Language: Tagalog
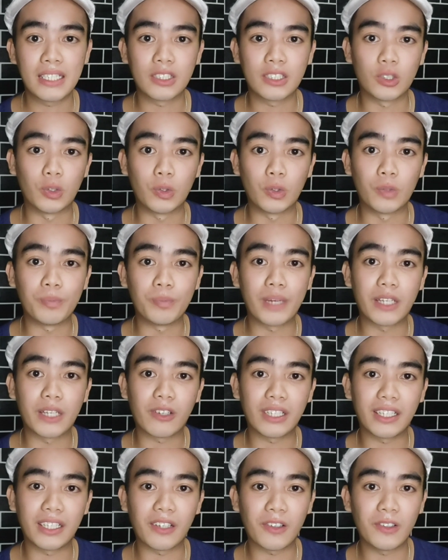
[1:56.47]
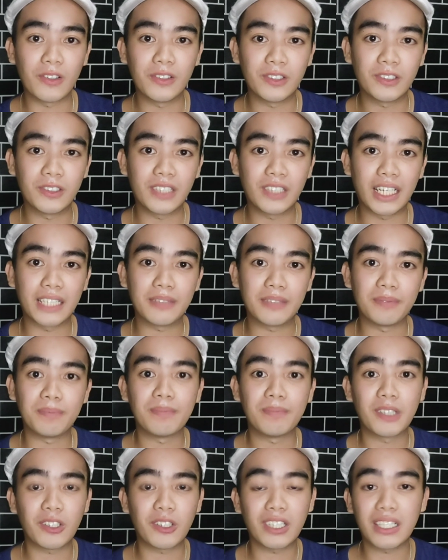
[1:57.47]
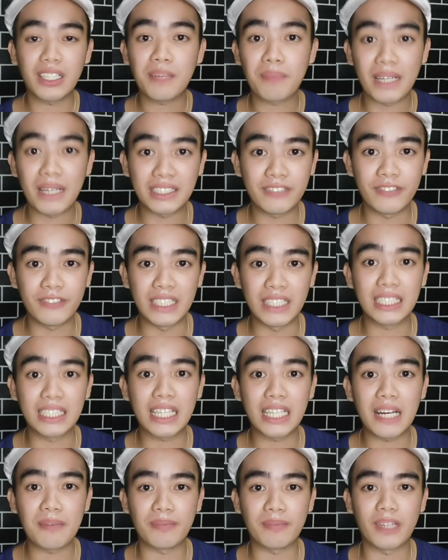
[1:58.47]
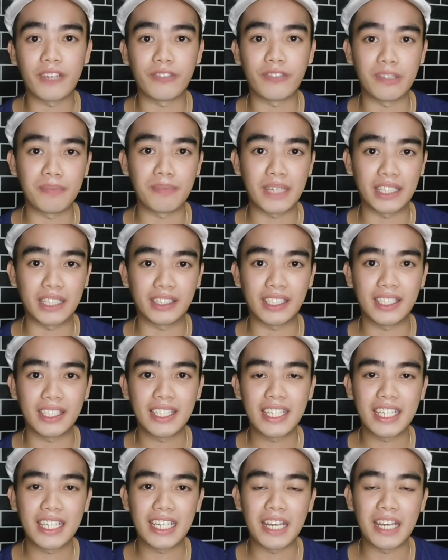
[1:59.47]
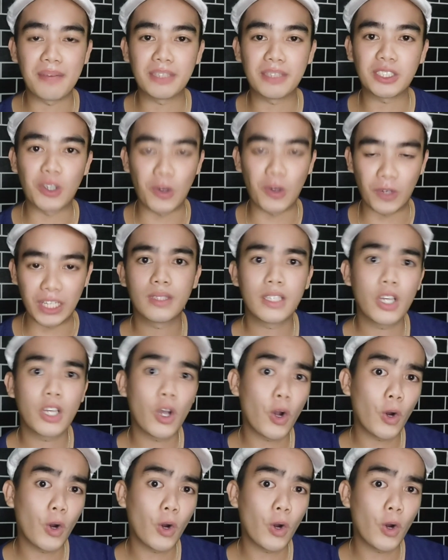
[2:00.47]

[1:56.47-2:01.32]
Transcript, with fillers: So, meron ka ng condo at meron ka ng passive income every month kaya mas okay.